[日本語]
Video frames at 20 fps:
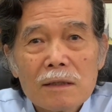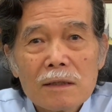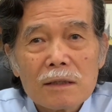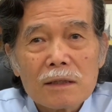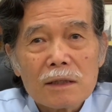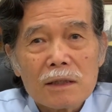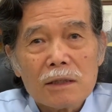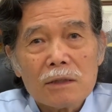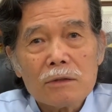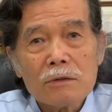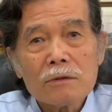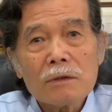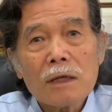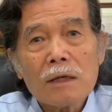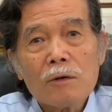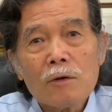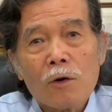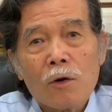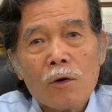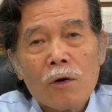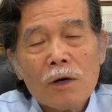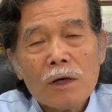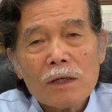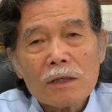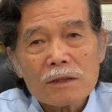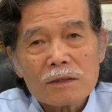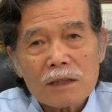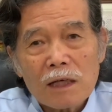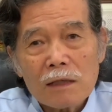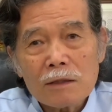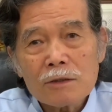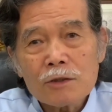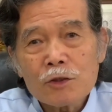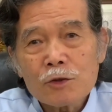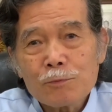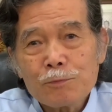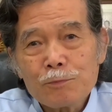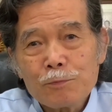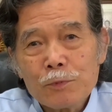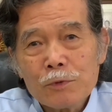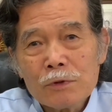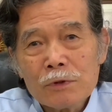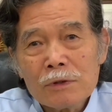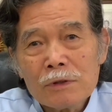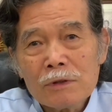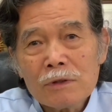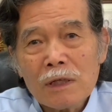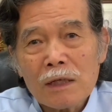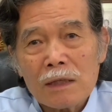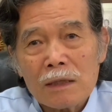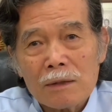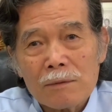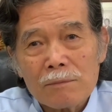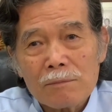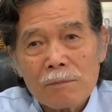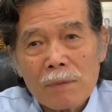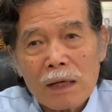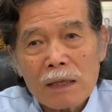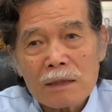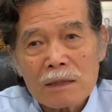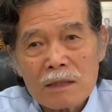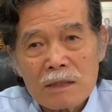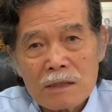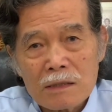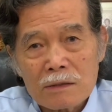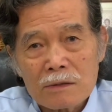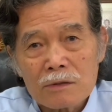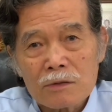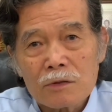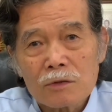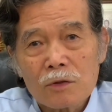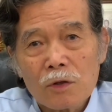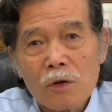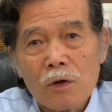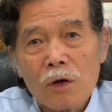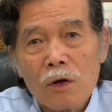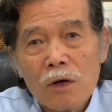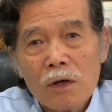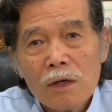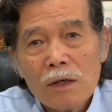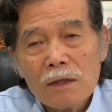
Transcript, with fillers: 昼寝を30分ぐらい毎日すると